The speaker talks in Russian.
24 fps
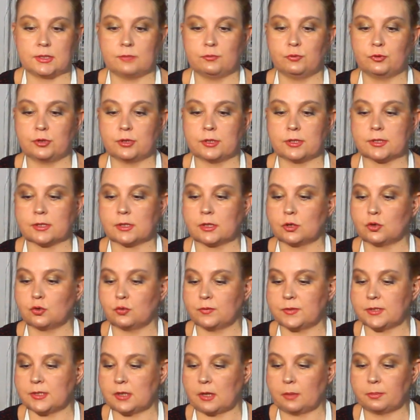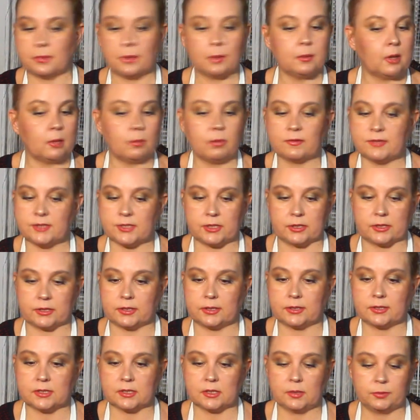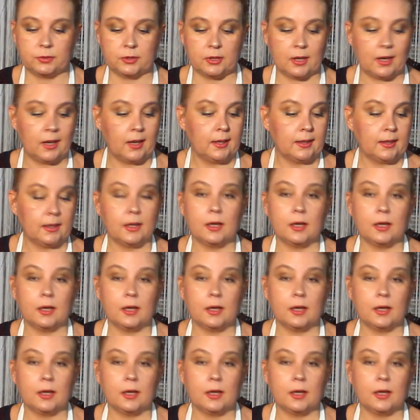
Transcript: Сегодня расскажу обо всех рецептах.